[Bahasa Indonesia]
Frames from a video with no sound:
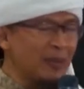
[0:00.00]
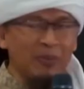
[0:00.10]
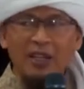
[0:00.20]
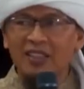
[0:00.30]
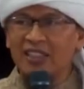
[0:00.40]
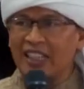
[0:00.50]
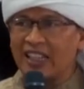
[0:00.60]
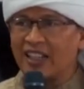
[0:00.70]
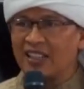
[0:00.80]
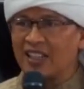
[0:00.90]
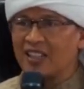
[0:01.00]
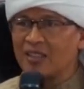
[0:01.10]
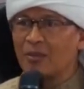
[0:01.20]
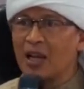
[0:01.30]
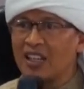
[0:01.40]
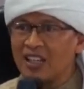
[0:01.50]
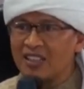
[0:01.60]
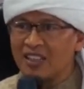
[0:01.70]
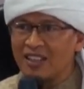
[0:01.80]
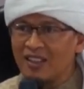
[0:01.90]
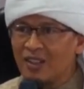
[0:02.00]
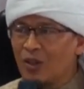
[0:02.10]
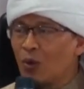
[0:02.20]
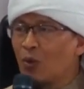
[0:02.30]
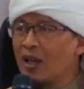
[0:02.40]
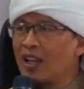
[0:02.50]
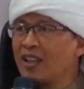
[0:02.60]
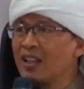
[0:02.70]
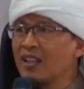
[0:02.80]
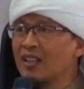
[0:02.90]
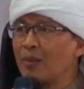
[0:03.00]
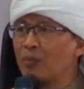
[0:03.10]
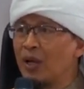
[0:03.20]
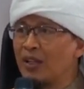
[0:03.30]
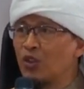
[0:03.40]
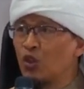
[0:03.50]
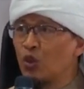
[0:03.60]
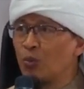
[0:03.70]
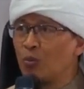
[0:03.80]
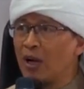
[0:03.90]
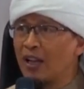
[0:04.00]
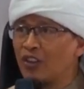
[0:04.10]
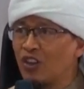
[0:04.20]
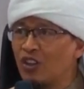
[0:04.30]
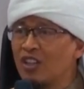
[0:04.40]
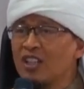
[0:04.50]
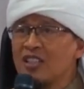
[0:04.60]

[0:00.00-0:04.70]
Dipraktekkan yang sebaliknya. Wala tebak ba'dukum ba'do.